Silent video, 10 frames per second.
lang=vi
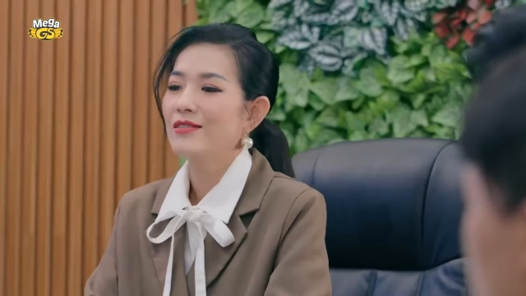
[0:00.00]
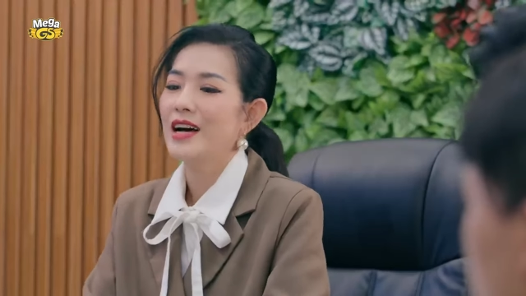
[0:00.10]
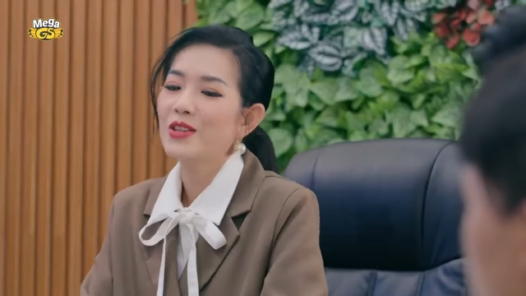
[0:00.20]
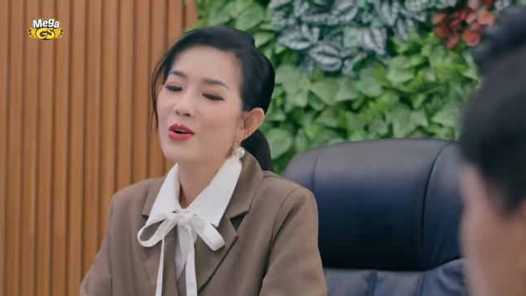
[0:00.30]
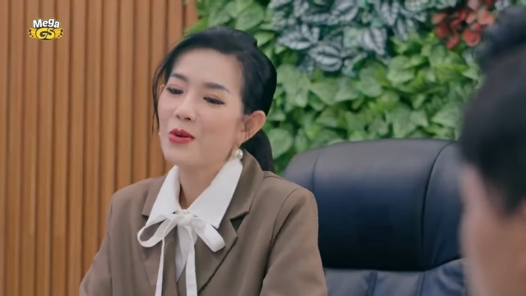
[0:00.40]

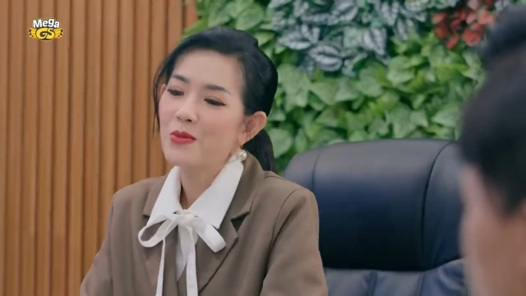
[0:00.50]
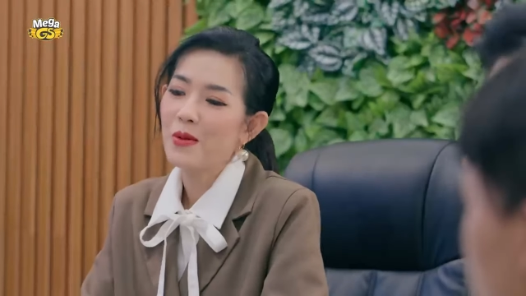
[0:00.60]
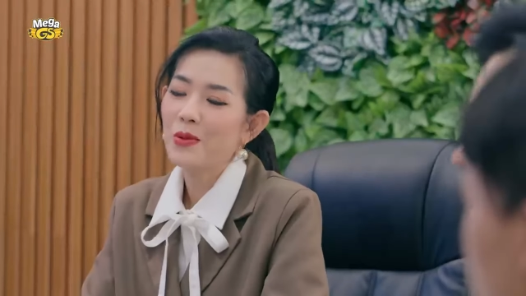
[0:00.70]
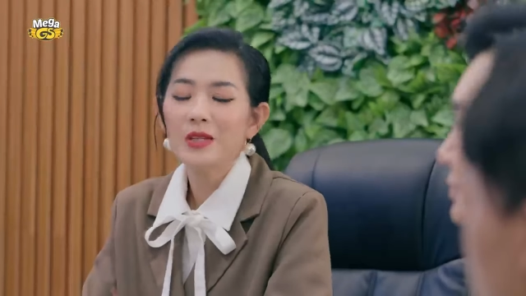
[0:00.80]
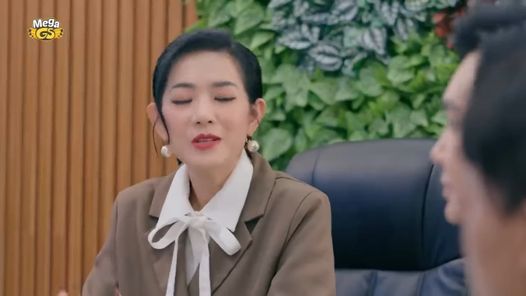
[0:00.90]
Và tôi cũng
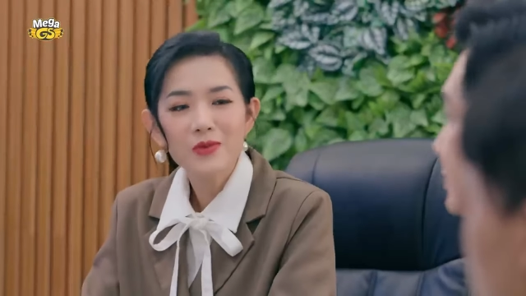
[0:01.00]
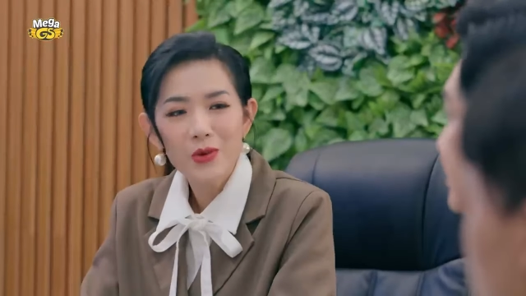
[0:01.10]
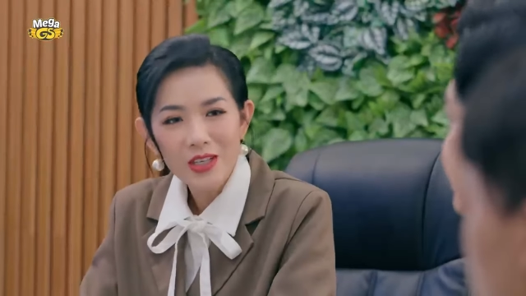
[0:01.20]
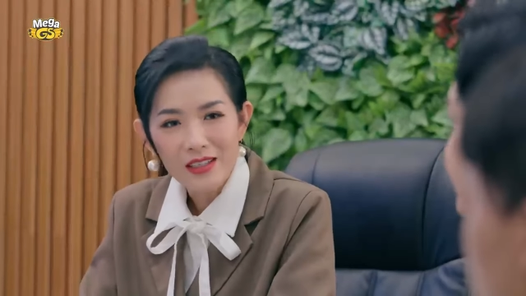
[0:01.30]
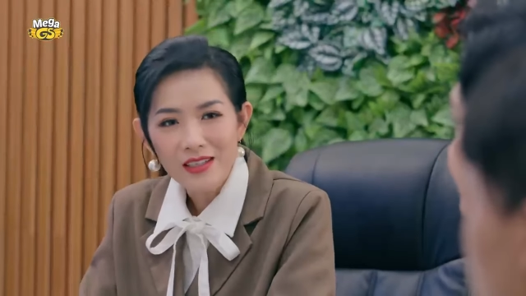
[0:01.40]
có một tin
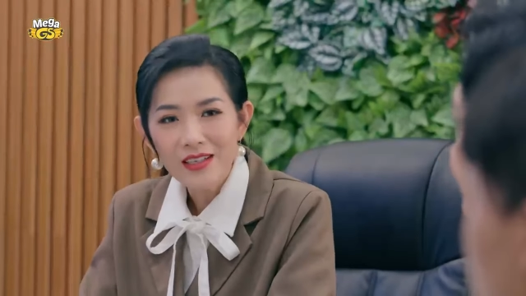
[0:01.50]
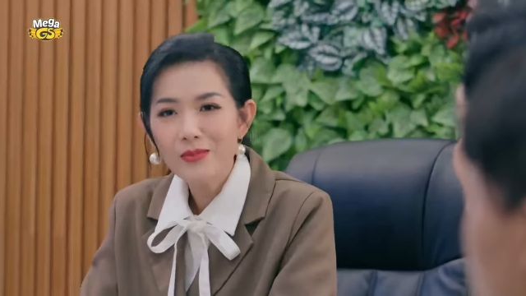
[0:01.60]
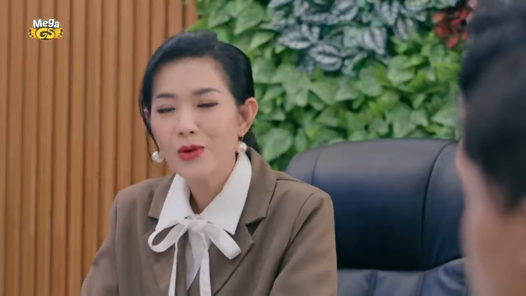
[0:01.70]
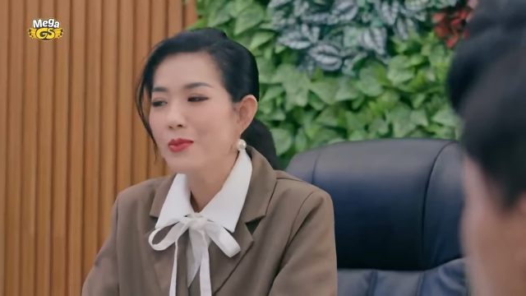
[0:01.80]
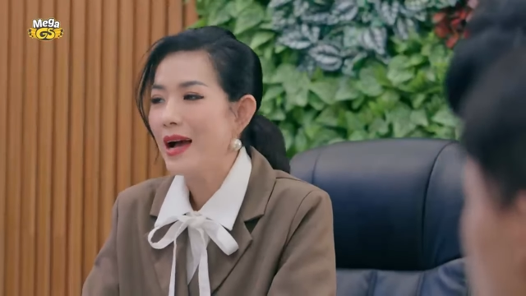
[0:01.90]
vui nữa
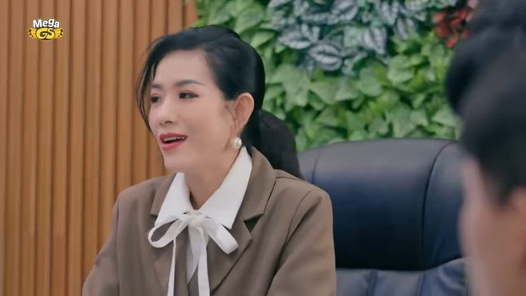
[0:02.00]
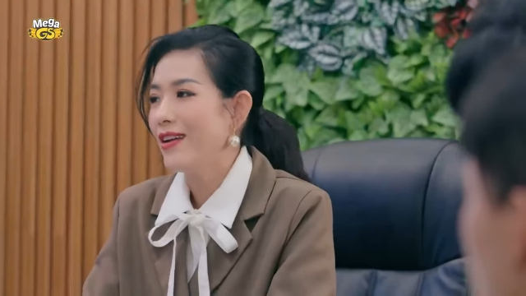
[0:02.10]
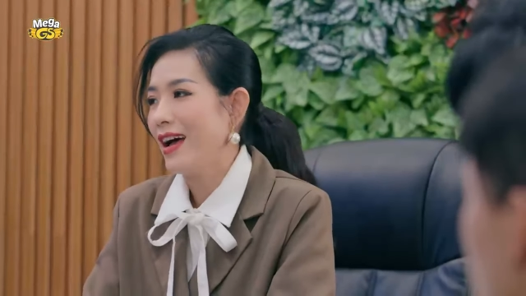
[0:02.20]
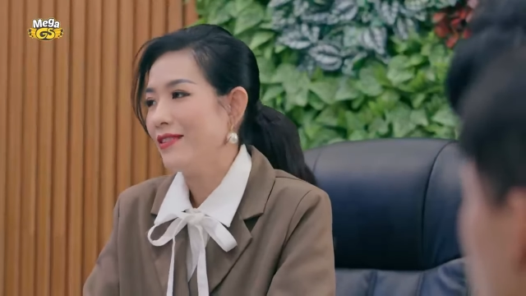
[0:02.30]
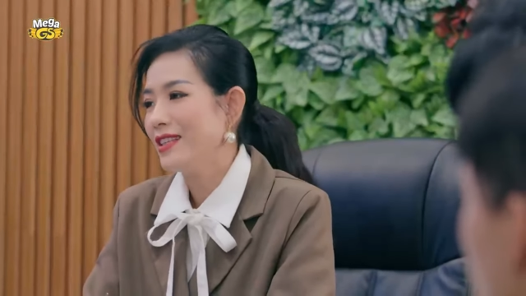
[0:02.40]
muốn báo
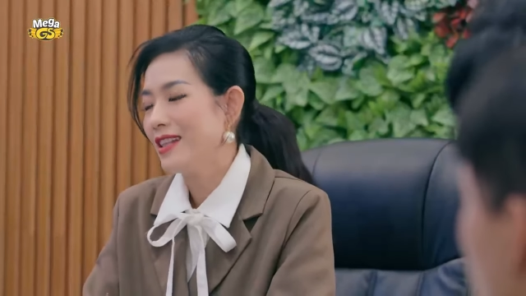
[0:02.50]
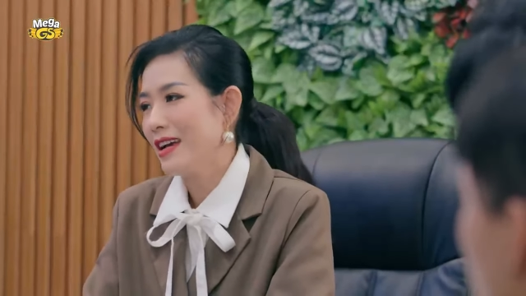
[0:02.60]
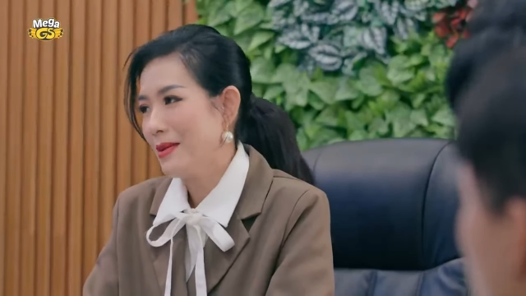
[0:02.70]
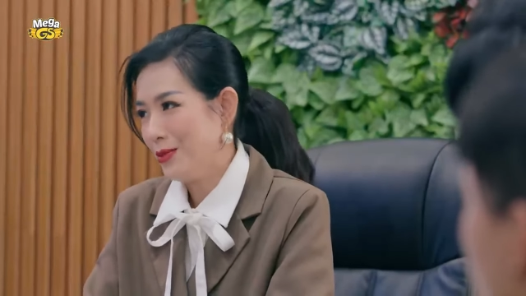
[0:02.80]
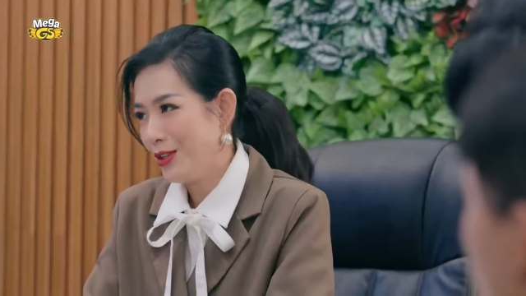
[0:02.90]
lại với
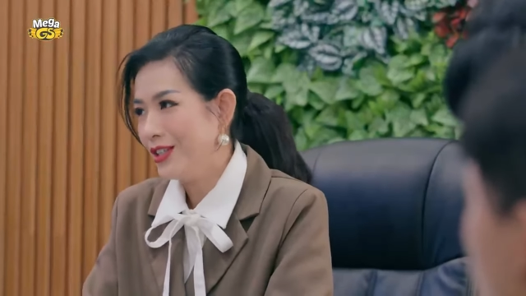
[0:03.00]
tất cả mọi